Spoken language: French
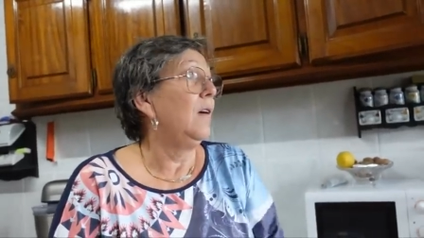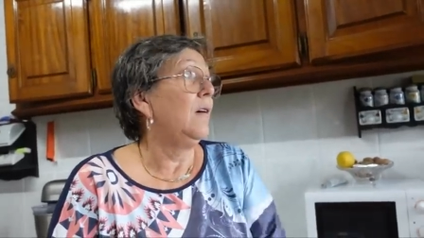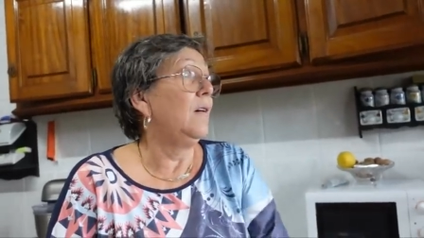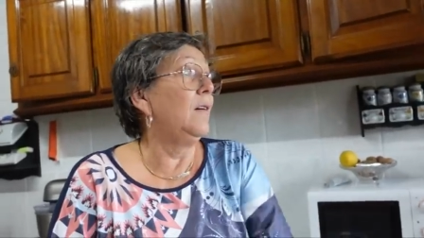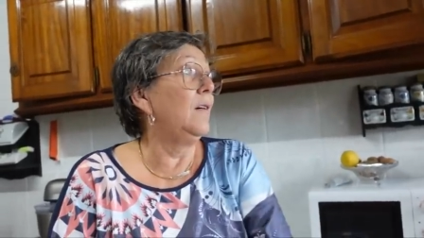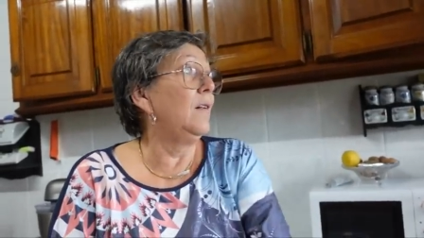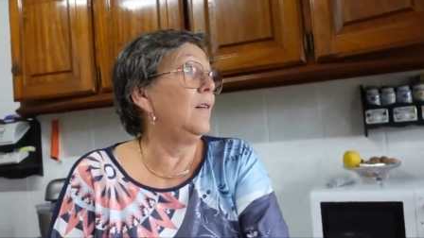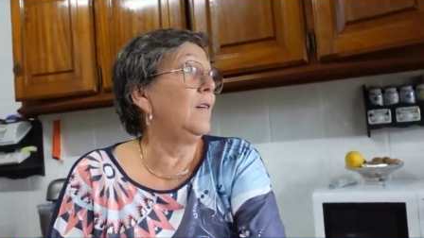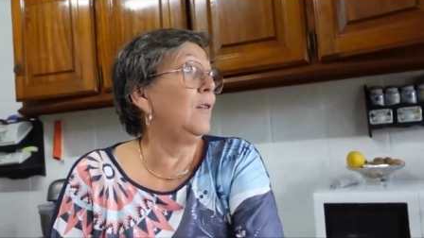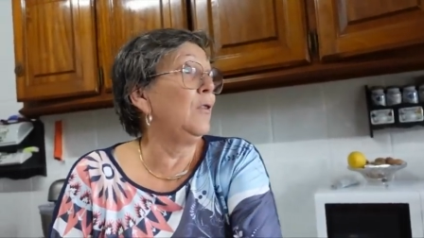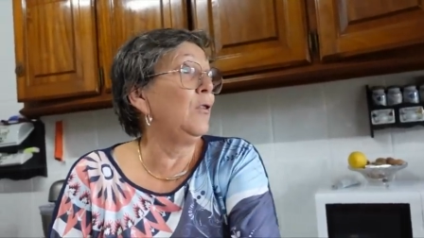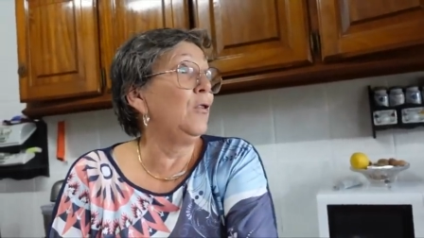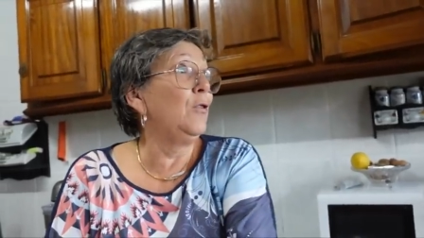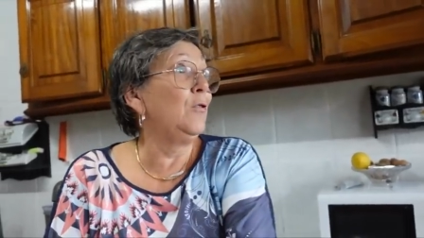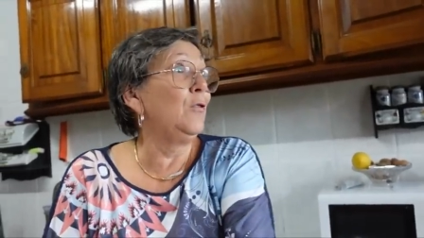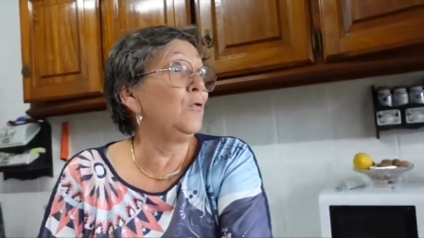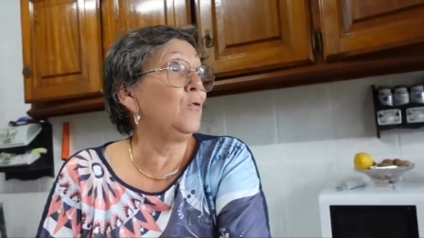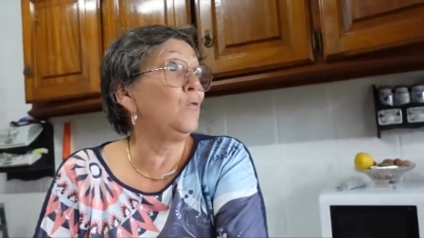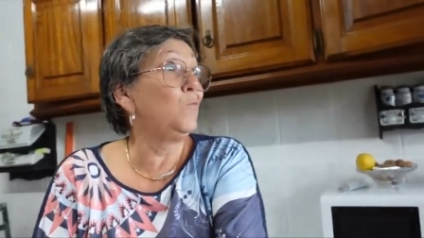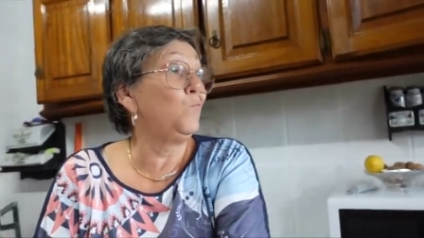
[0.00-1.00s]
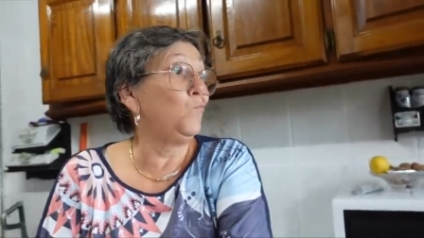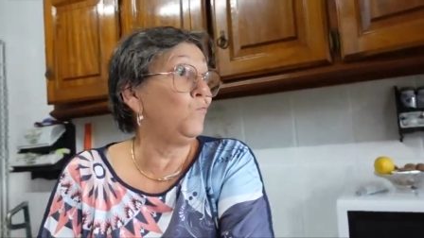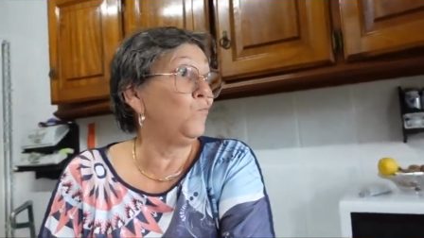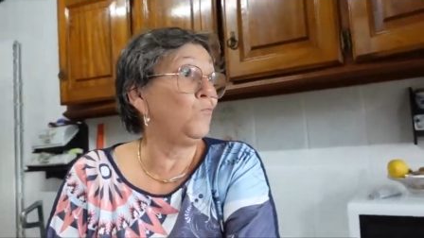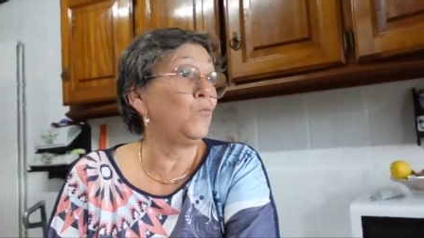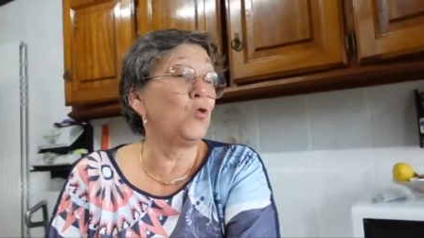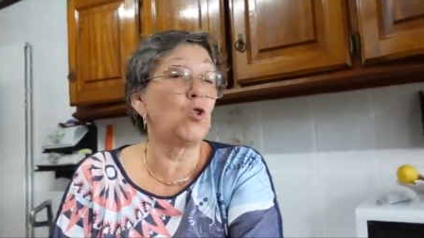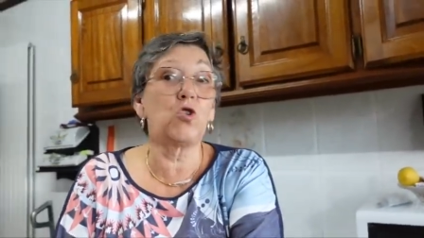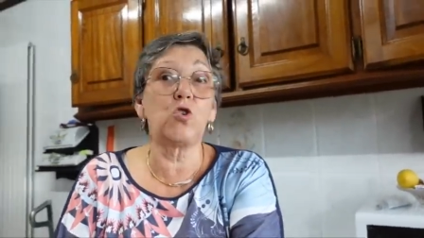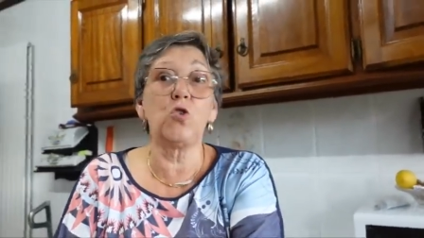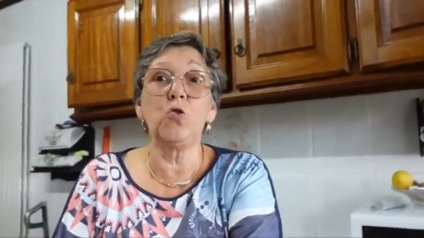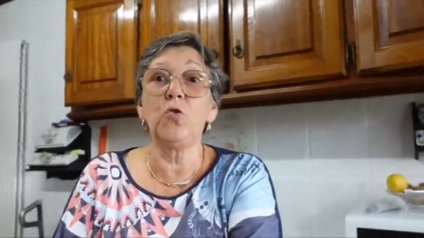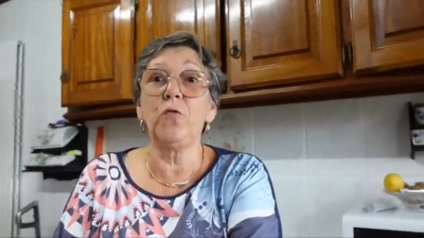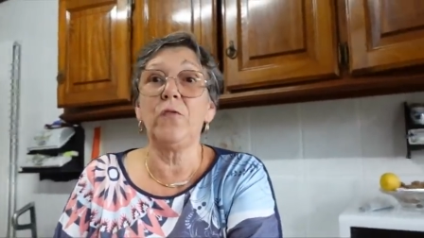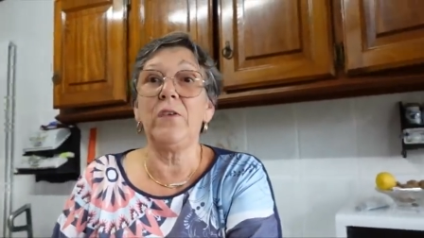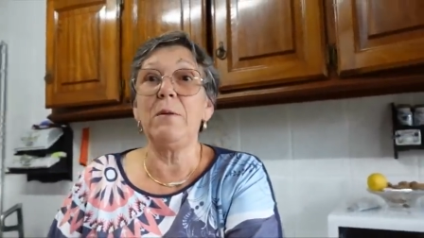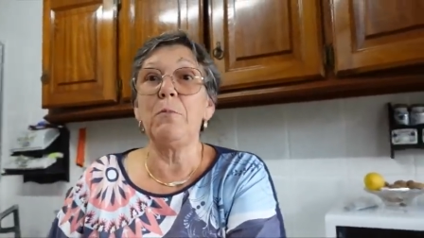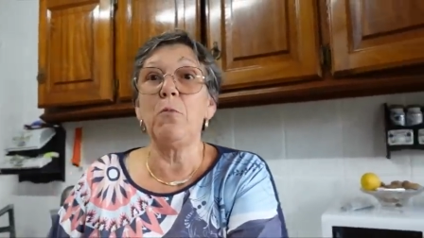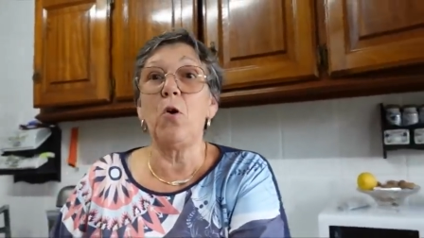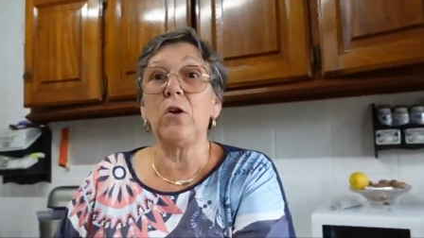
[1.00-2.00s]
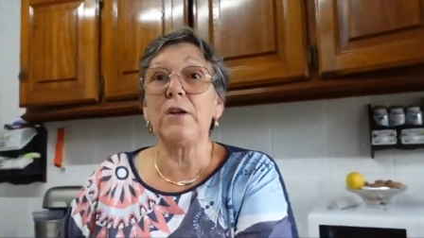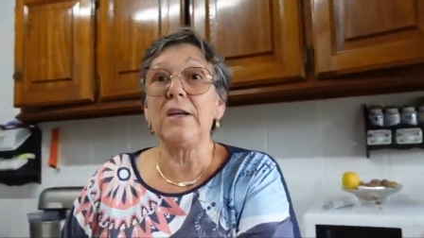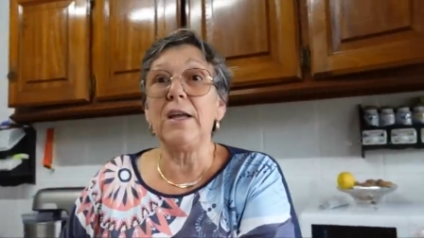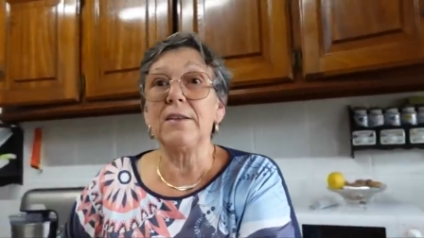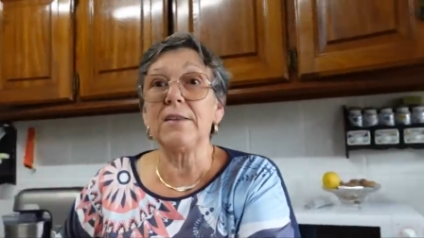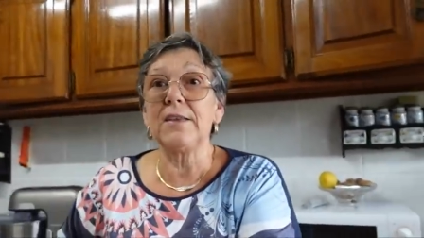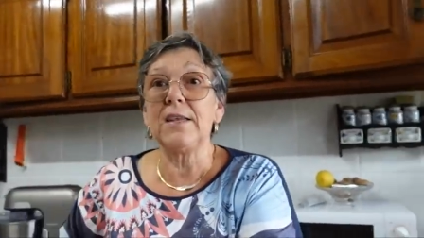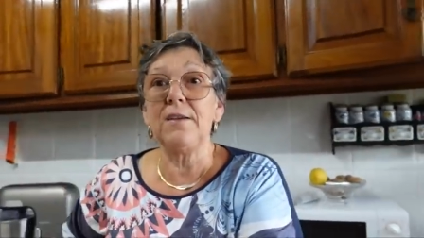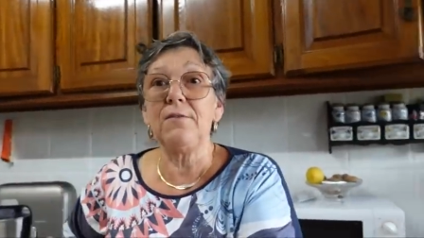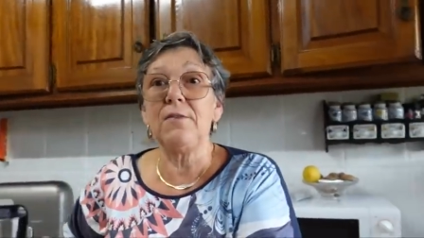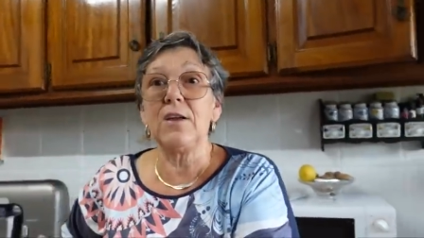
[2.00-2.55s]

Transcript: euh, je vais m'orienter